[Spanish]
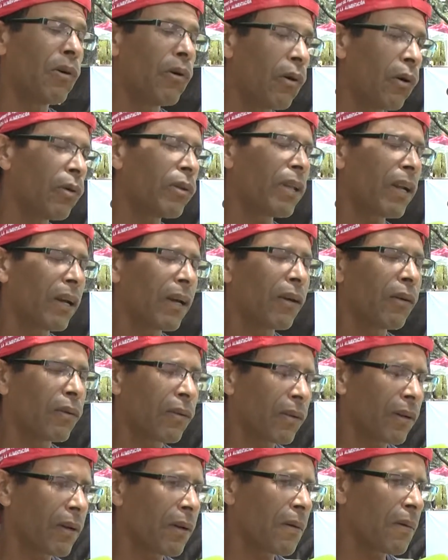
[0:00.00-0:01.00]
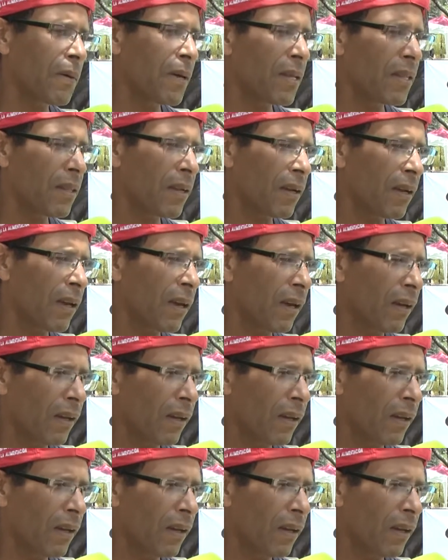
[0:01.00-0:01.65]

otra que otra vez trae